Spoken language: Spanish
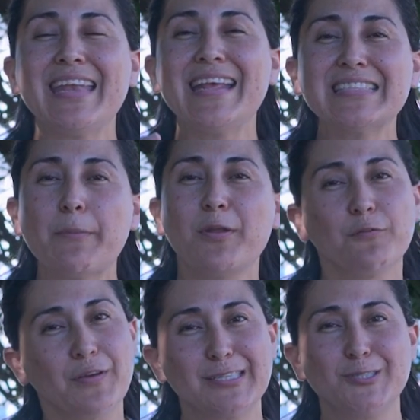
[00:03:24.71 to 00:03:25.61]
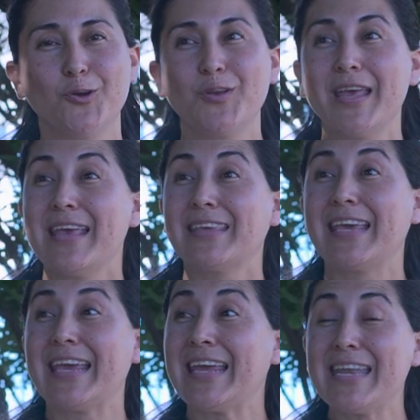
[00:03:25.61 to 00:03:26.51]
en esa perfección,
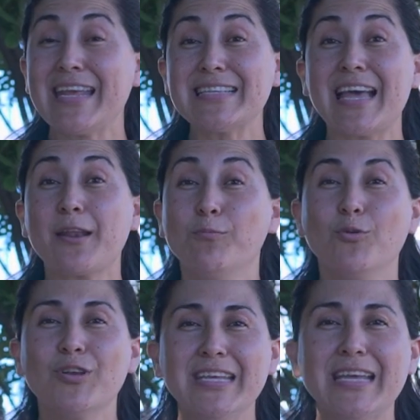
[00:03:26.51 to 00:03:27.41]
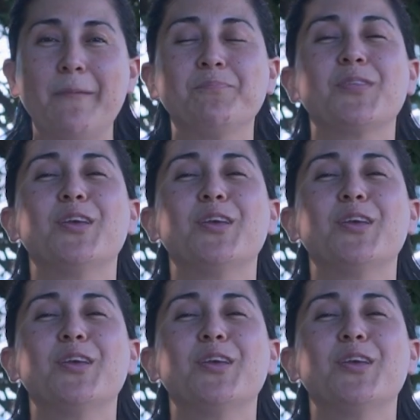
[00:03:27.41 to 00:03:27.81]
que en esa armonía,